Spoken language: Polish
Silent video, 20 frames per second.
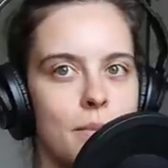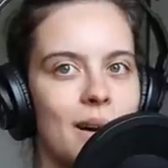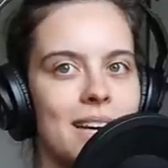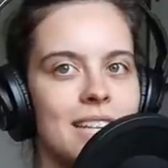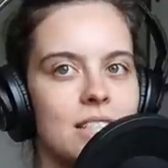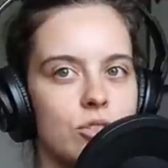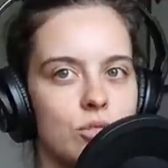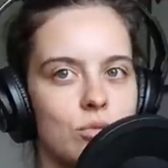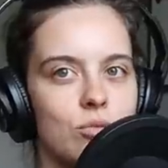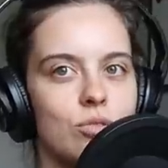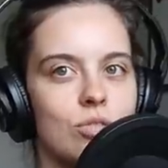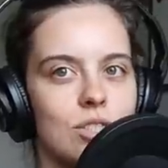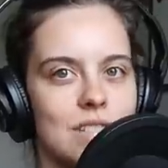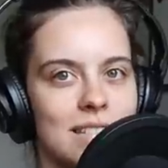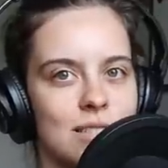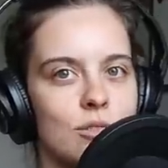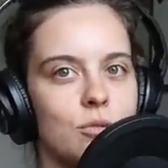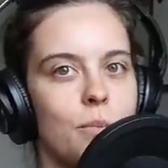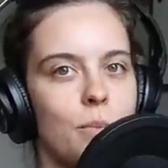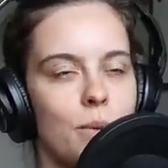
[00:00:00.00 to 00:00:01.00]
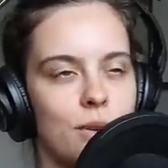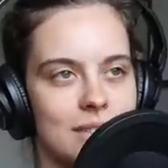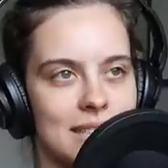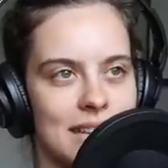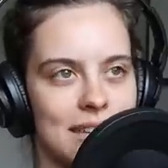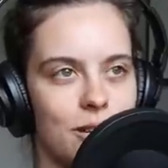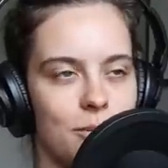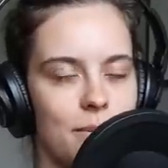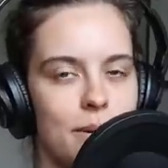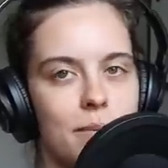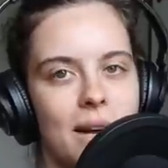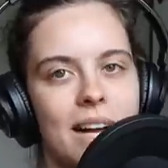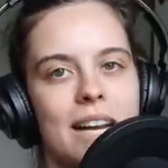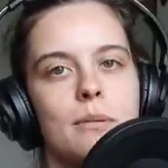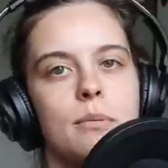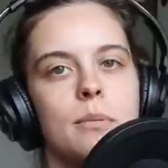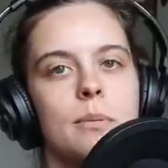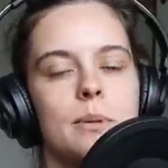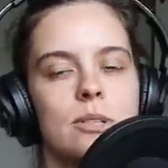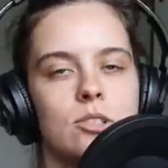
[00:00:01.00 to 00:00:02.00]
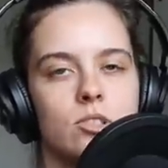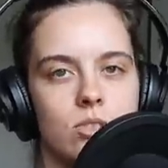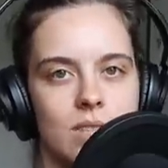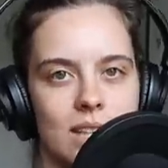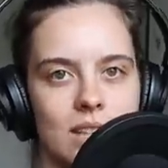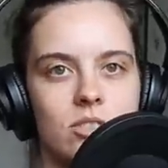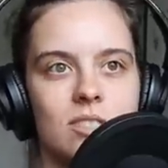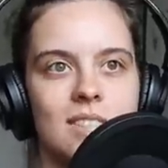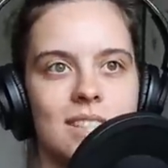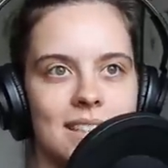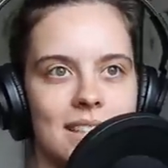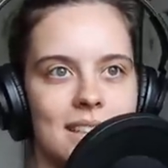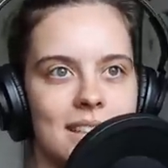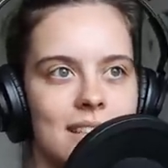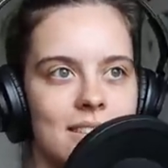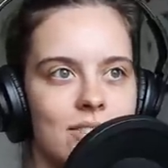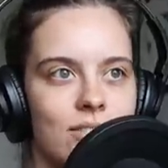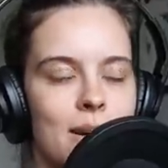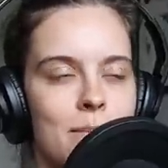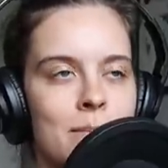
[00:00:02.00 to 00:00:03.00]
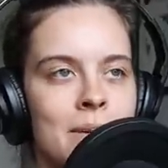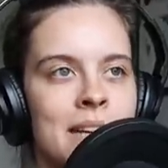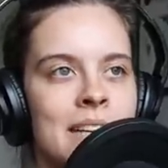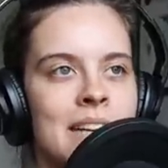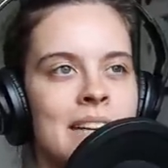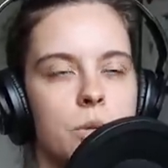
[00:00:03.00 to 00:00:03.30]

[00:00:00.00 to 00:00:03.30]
bardzo dużo czasu poza domem, ale po prostu tego nie nagrywam,